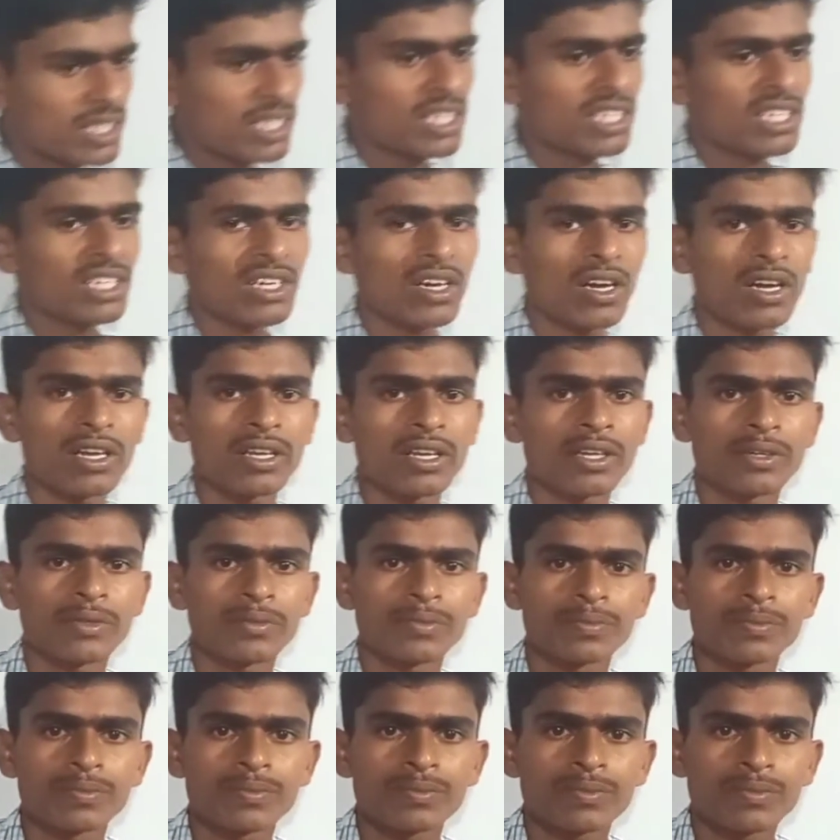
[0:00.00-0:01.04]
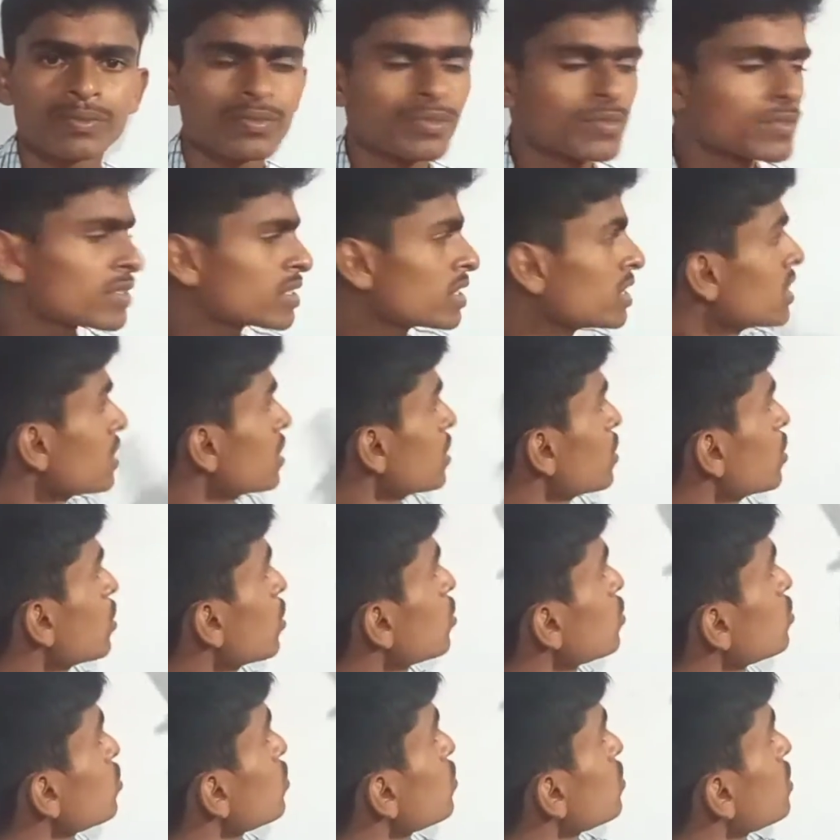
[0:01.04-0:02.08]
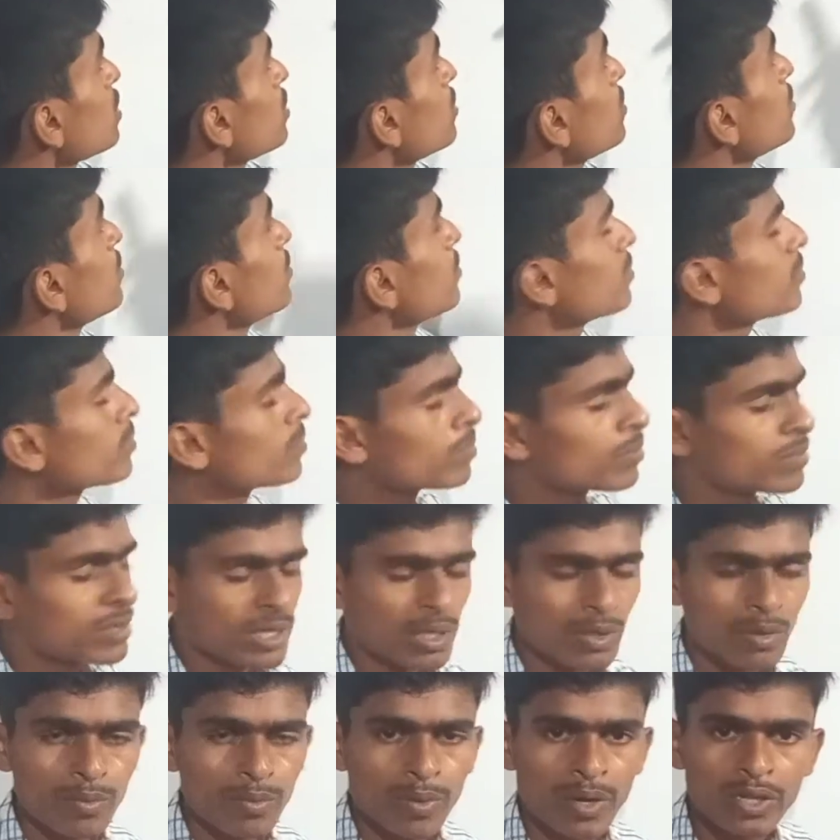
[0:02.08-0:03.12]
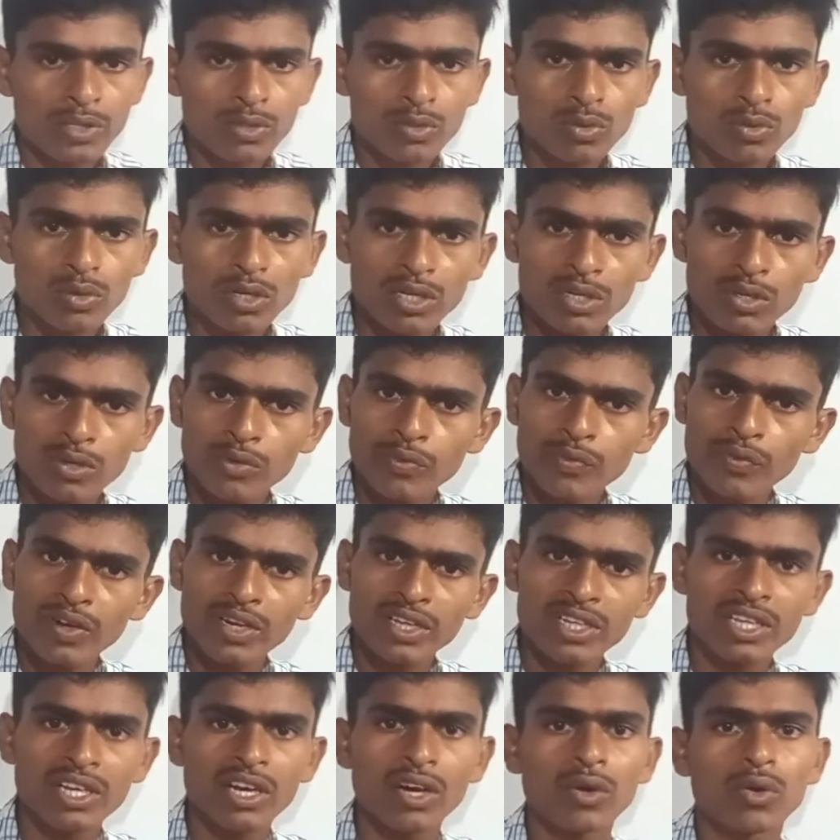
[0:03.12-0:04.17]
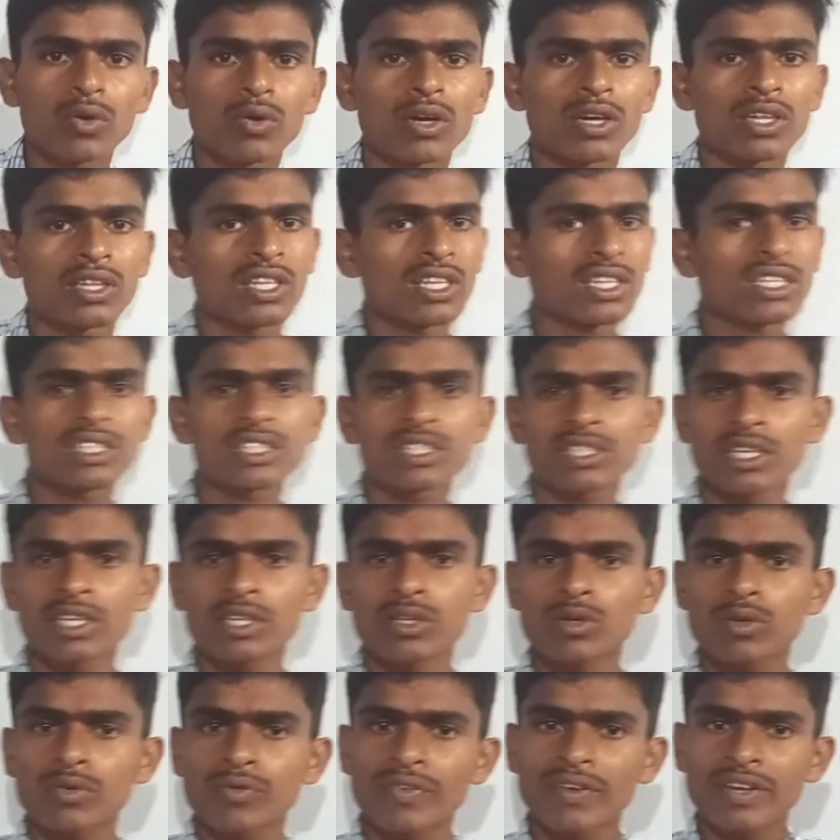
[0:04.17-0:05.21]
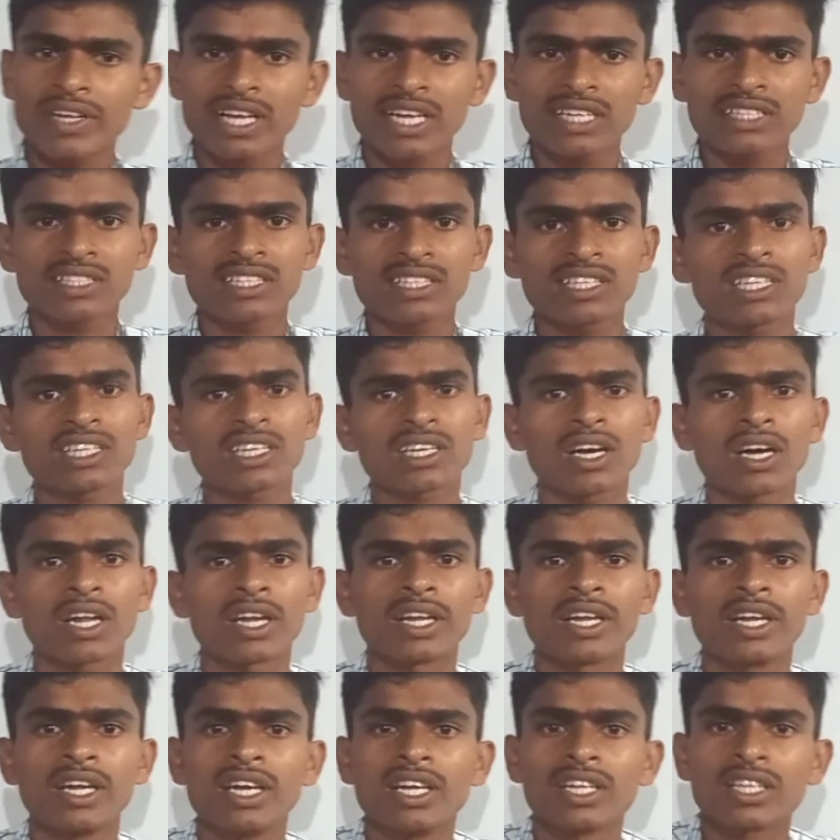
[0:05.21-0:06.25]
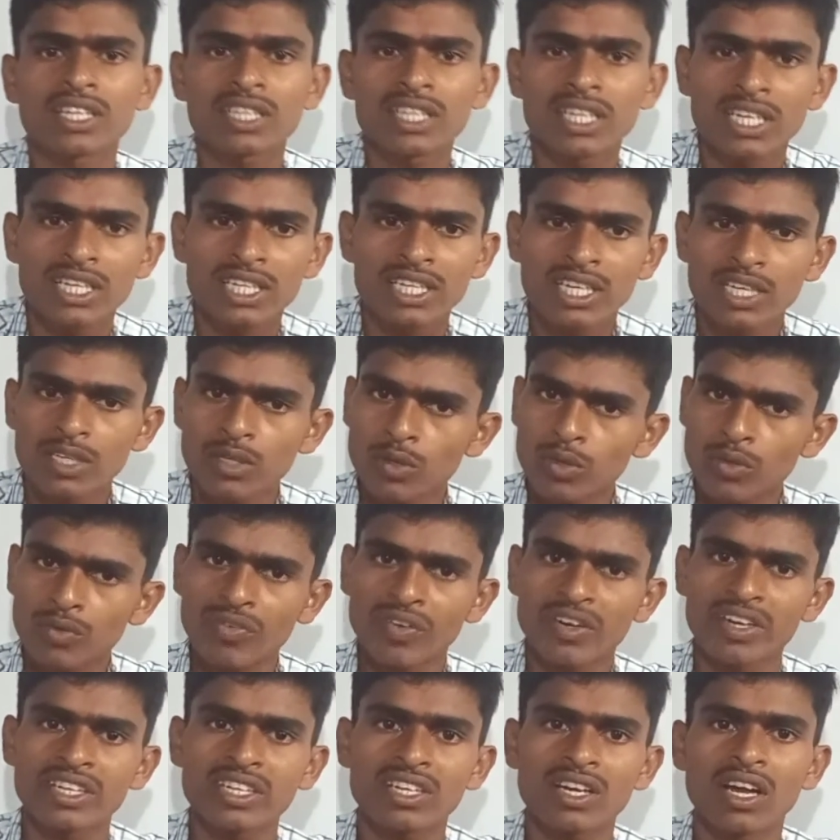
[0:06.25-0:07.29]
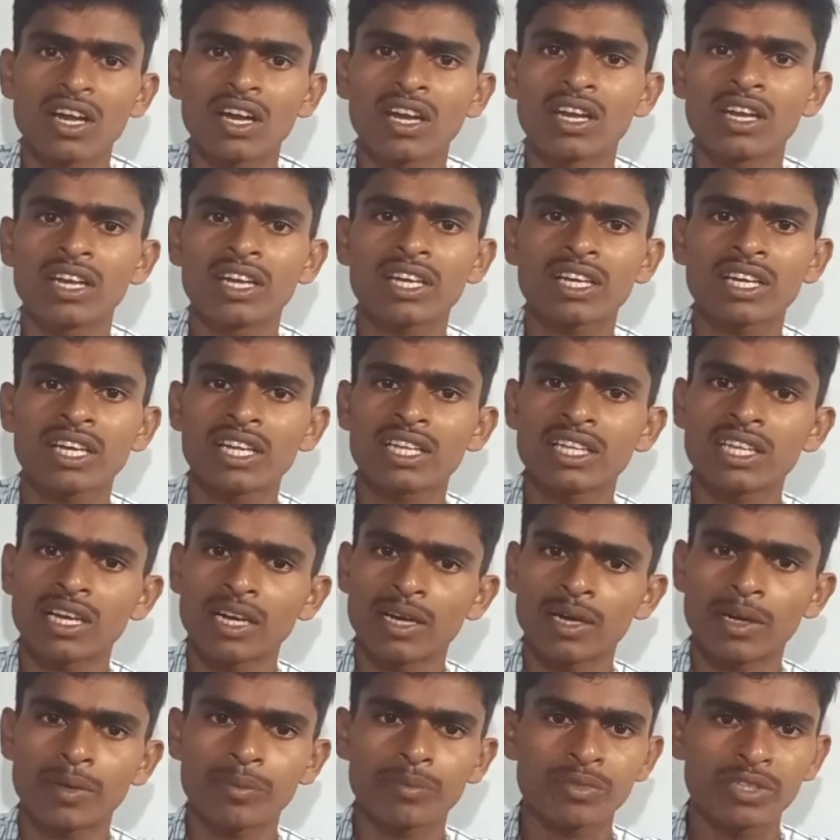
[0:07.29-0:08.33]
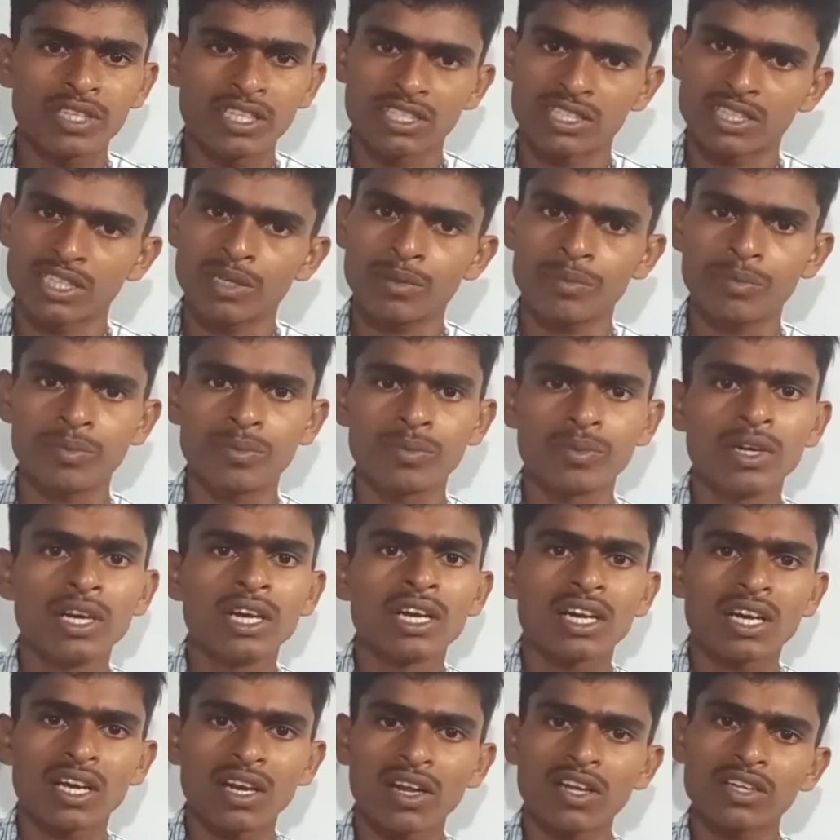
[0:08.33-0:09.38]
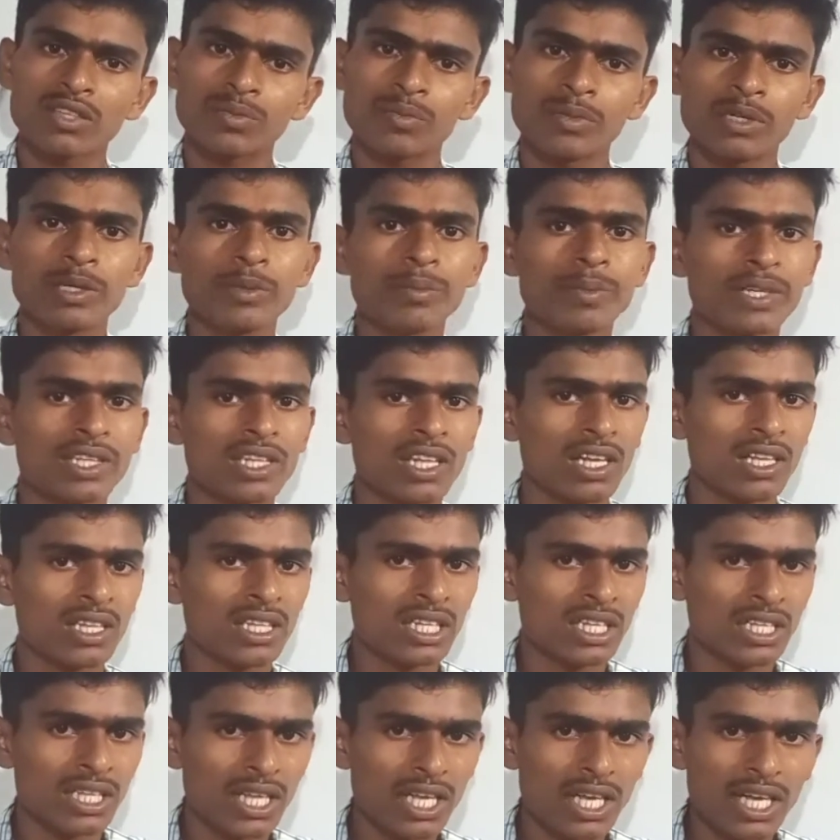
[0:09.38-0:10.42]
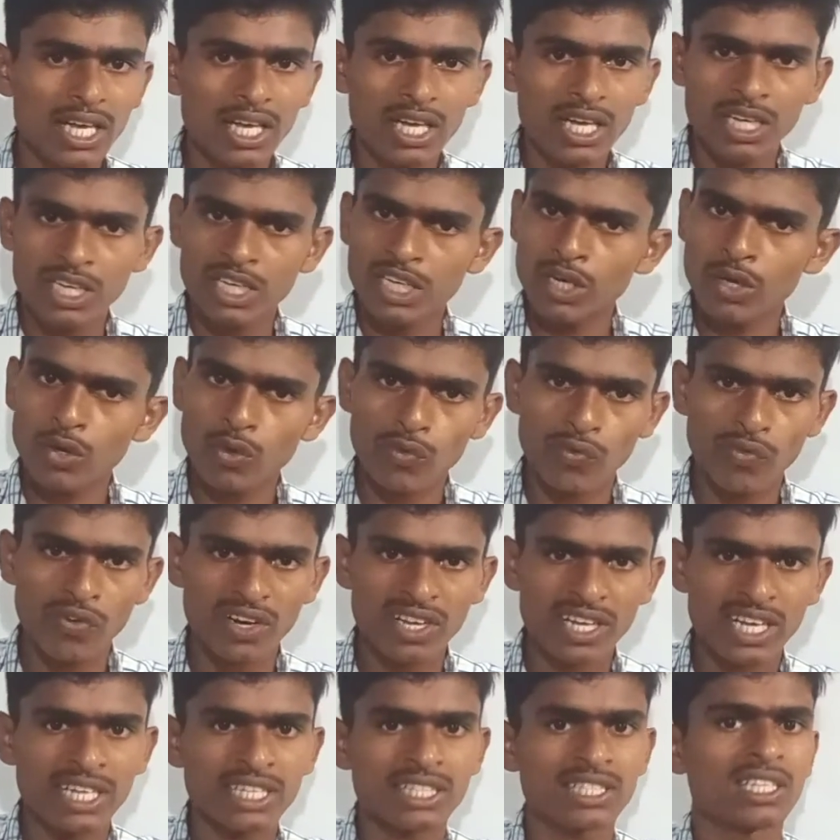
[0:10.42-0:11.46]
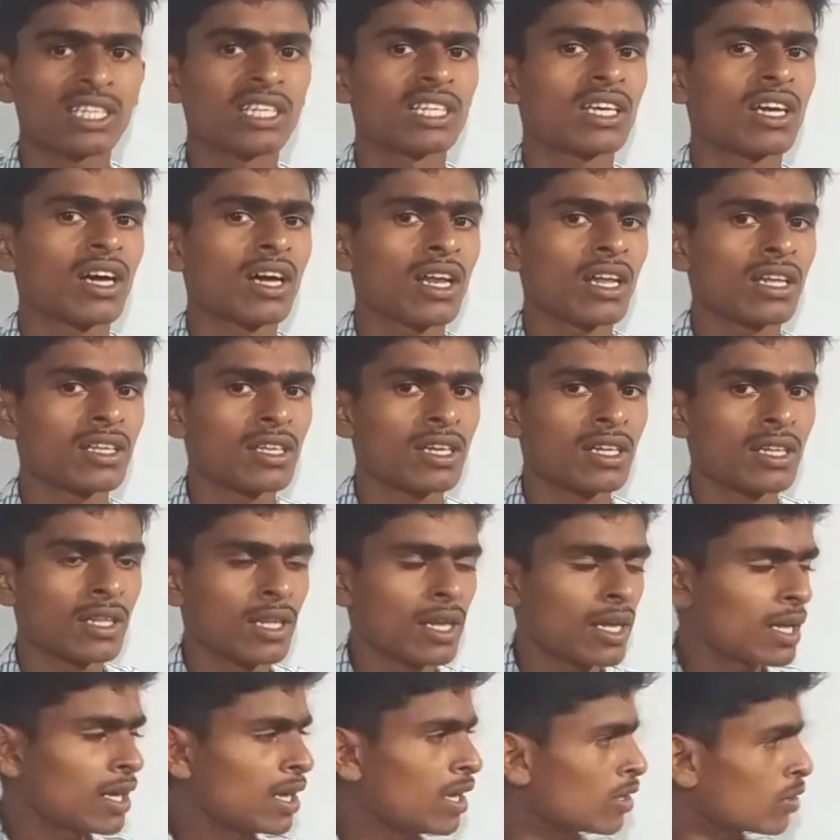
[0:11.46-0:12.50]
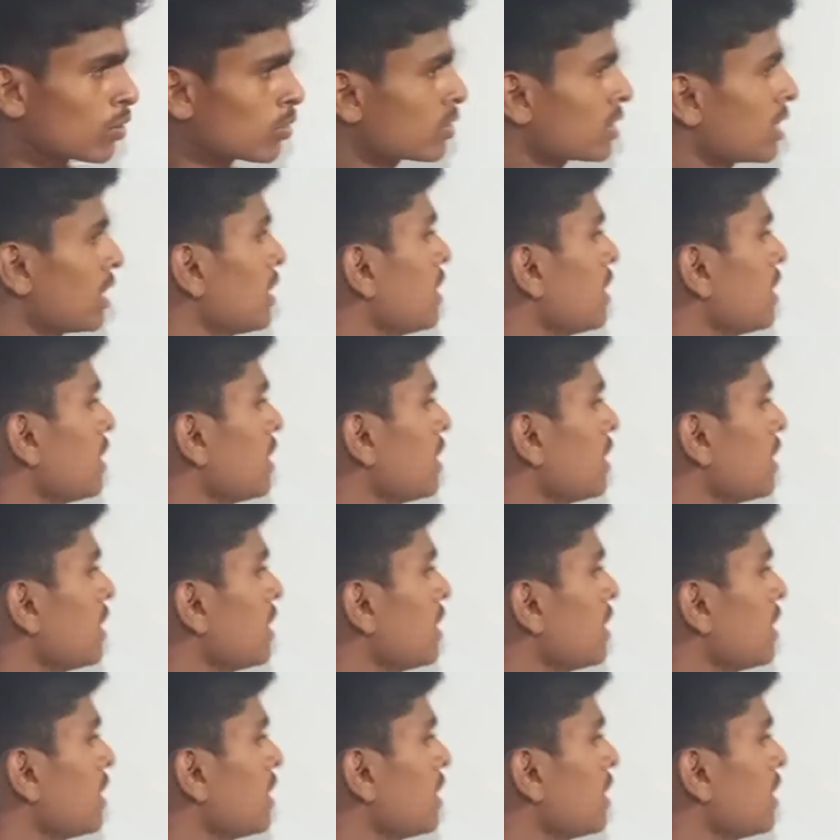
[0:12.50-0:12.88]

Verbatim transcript: कैसे निकालें 900 के सभी भाजकों का योगफल क्या होगा था तो इसका योगफल कैसे निकालें देखिए योगफल निकालने के लिए हम तीसरे क्लास में ही बता दिए थे कि योगफल कैसे निकाला जाता है तो